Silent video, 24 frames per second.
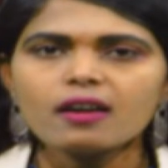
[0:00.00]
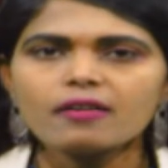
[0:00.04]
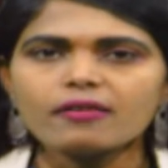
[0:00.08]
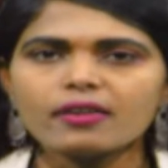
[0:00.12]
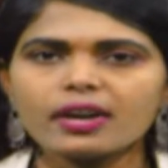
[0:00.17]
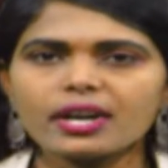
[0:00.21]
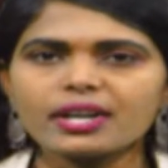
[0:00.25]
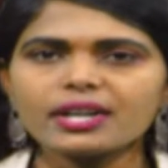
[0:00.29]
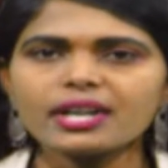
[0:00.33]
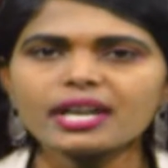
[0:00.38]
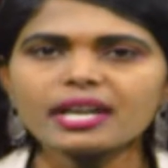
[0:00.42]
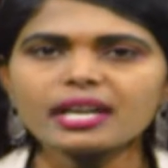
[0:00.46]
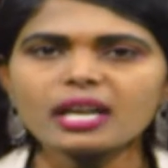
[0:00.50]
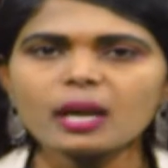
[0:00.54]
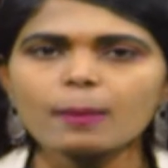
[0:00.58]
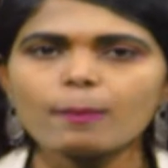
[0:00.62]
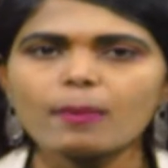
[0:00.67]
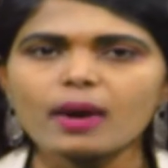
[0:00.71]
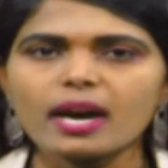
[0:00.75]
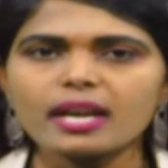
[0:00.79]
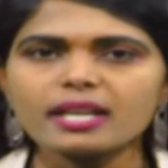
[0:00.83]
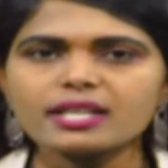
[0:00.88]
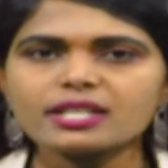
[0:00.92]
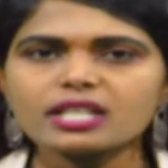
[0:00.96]
వడ్రంగి
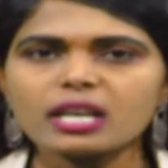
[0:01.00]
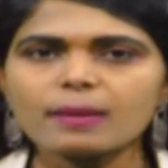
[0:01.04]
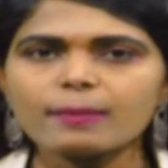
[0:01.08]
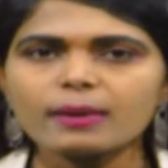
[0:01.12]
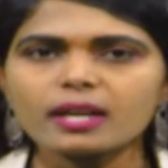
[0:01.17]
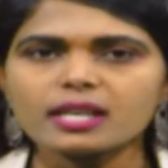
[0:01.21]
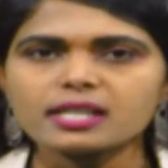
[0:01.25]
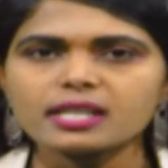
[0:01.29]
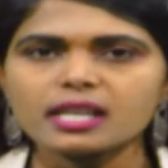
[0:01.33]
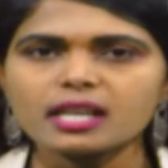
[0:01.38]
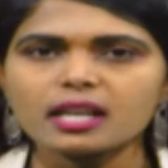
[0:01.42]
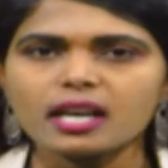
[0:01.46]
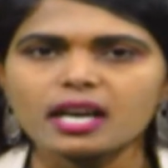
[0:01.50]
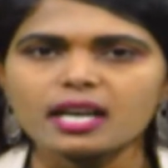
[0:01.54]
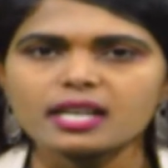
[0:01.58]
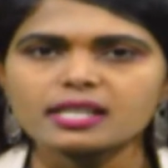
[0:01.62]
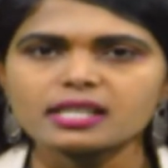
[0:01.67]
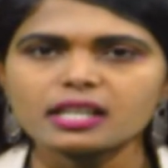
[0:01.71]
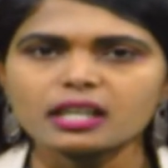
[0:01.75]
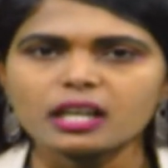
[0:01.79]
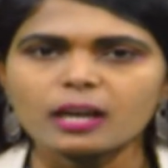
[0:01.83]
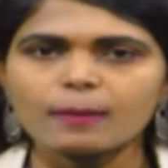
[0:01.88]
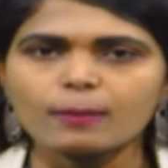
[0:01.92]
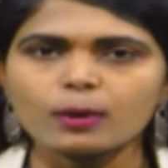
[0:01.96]
పారిశ్రామిక
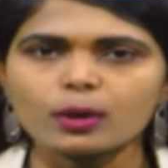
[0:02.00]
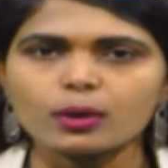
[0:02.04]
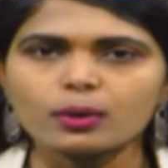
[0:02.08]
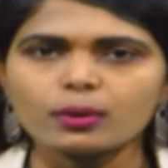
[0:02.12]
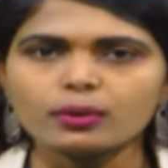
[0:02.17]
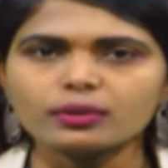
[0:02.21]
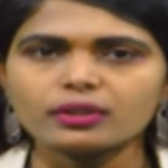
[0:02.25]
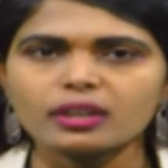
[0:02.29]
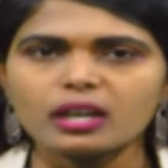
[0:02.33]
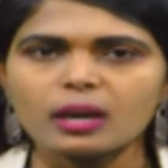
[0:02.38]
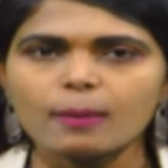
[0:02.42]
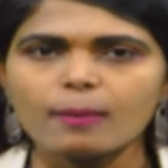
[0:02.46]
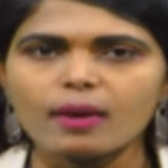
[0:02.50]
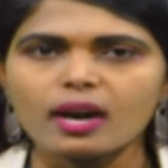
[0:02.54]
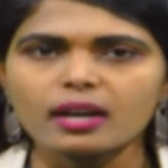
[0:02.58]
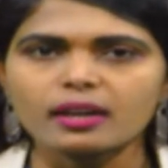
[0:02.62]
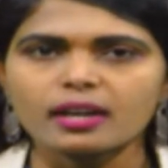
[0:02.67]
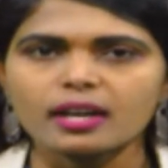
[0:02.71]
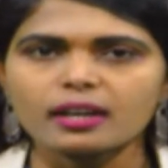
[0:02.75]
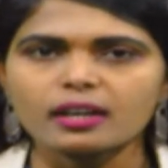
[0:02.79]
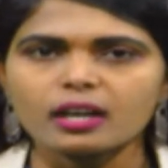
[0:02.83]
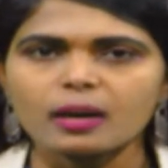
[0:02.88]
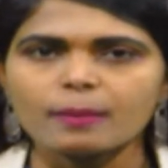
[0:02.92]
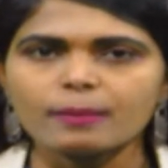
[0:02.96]
సహకార సంఘంలో నూతన
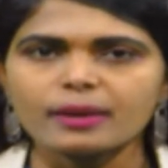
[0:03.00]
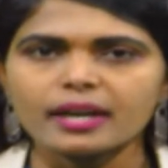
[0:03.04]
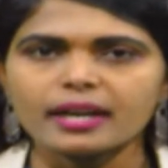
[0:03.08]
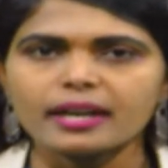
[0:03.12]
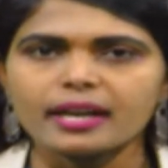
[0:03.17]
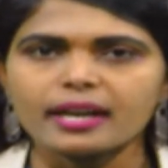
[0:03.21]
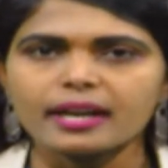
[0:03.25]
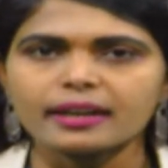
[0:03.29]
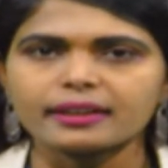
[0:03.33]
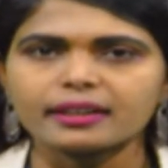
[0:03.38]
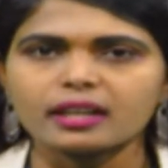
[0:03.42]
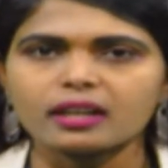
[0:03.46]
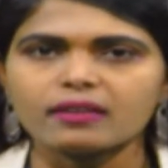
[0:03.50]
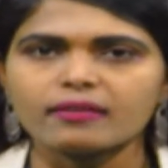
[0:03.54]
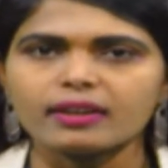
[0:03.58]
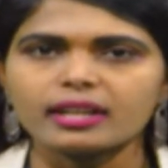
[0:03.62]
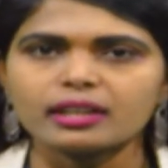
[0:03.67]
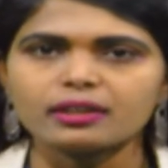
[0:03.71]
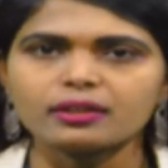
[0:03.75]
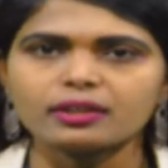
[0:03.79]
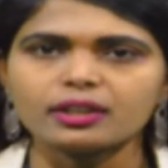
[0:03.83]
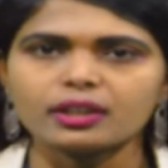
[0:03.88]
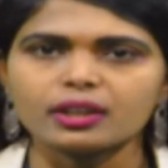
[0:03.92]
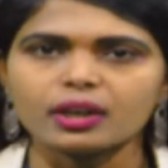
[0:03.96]
మార్కెట్ కమిటీ డైరెక్టర్
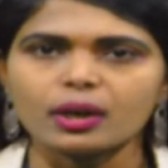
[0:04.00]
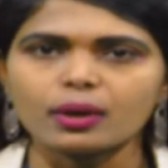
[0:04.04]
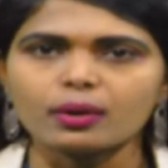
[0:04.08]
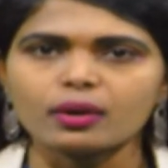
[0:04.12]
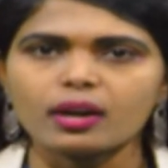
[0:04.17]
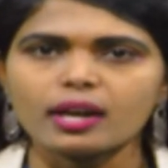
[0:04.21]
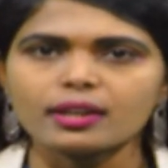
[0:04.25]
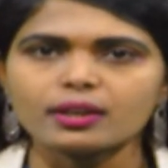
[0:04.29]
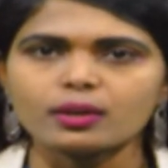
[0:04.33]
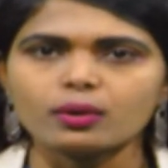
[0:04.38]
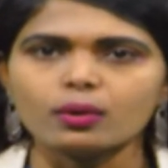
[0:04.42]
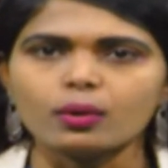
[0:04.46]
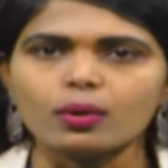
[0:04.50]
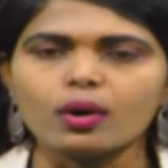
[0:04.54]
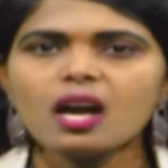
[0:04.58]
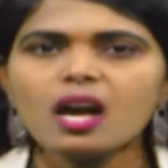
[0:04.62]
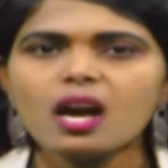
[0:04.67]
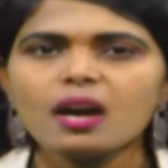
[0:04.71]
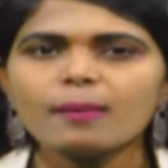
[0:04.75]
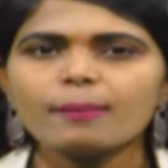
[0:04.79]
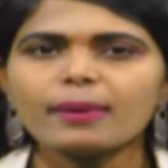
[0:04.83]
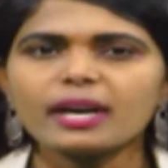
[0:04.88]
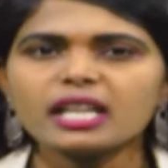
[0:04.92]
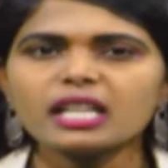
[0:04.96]
వెల్దుతి రఘునాథ్ను
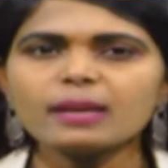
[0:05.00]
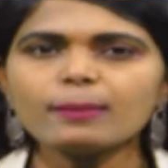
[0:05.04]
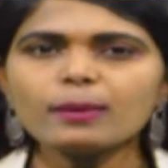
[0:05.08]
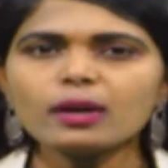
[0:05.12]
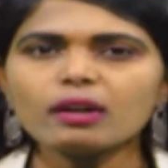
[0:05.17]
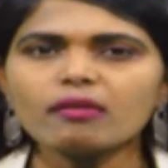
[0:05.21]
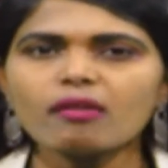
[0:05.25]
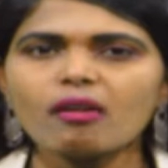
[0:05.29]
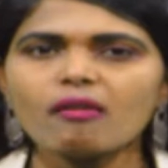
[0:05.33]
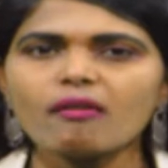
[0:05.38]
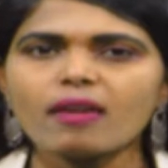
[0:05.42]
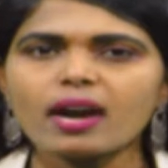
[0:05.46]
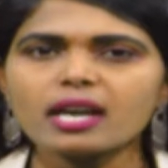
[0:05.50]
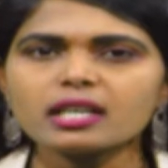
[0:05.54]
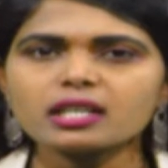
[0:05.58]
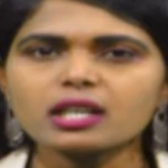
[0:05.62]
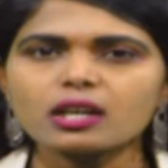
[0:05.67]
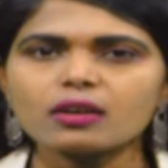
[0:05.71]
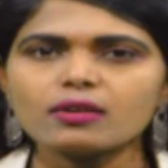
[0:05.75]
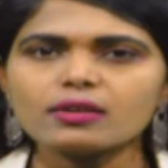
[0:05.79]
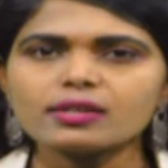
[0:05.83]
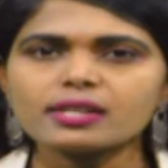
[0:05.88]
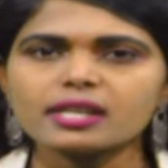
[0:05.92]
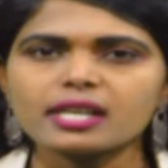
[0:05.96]
పదమూడవ
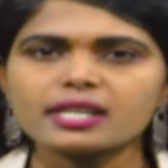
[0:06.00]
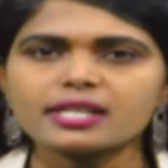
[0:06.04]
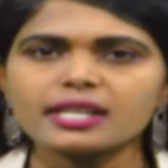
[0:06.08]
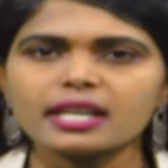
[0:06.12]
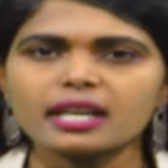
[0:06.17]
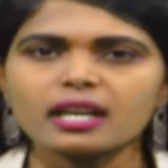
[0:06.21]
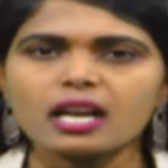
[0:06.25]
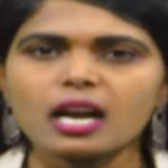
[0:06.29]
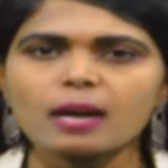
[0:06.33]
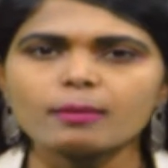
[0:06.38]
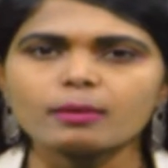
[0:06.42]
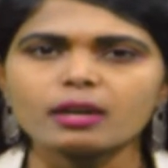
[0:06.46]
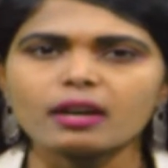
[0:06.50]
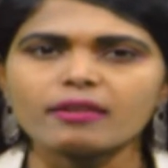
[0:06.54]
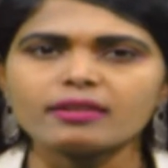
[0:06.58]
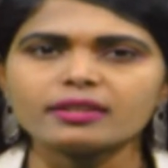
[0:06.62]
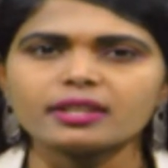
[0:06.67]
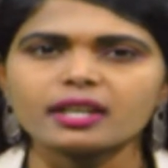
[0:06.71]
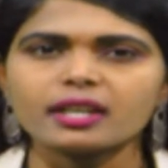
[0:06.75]
వార్డ్ కౌన్సిలర్ జనగాం కవిత